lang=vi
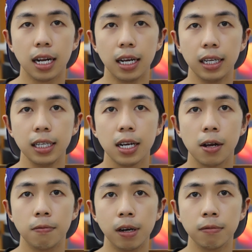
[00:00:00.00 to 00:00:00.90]
ấy
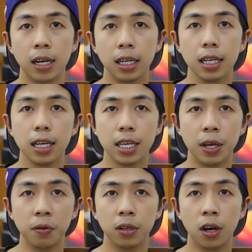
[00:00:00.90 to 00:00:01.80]
vân vân rất là
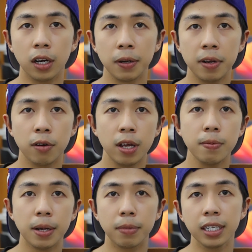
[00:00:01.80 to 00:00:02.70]
nhiều rồi cái video
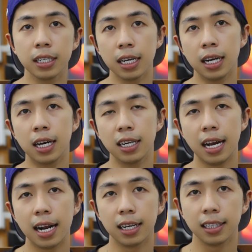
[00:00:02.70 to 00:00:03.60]
clip này mình uh,
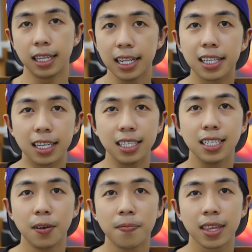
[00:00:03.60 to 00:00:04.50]
đang test thử